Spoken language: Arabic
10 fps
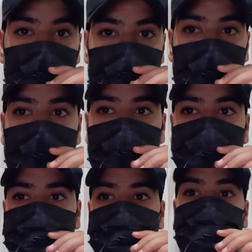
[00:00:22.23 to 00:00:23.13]
كالتالي:
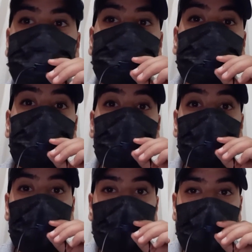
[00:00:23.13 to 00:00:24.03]

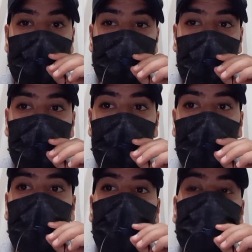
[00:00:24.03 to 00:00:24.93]
لأنها
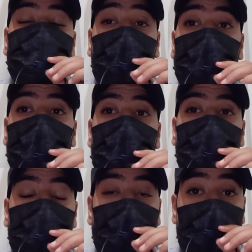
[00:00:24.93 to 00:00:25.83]
ترى
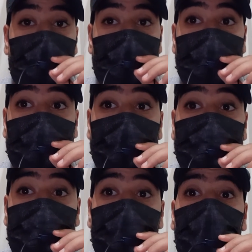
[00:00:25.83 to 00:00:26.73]

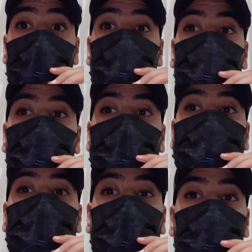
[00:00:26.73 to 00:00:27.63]
الملائكة
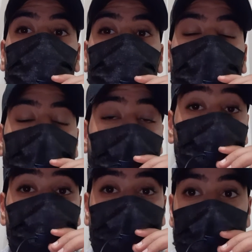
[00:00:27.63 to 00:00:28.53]
وتهرب
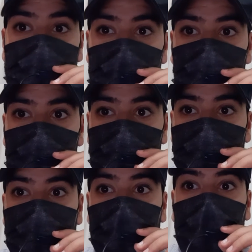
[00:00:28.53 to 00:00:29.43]
خوفا منهم.
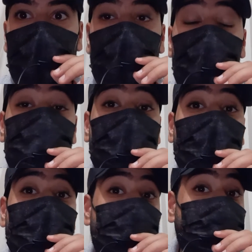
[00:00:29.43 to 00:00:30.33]
أو
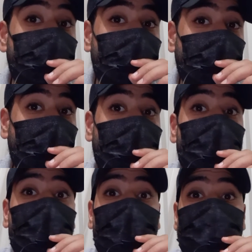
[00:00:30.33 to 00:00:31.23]
تختفي
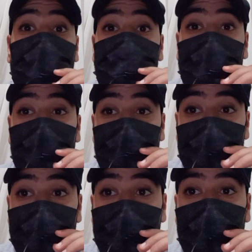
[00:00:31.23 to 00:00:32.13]
على حسب ما
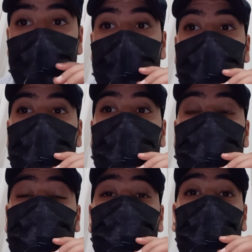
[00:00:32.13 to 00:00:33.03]
قيل
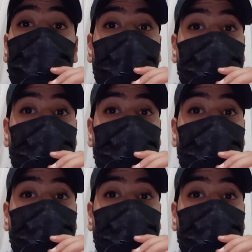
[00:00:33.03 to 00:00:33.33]
احتراما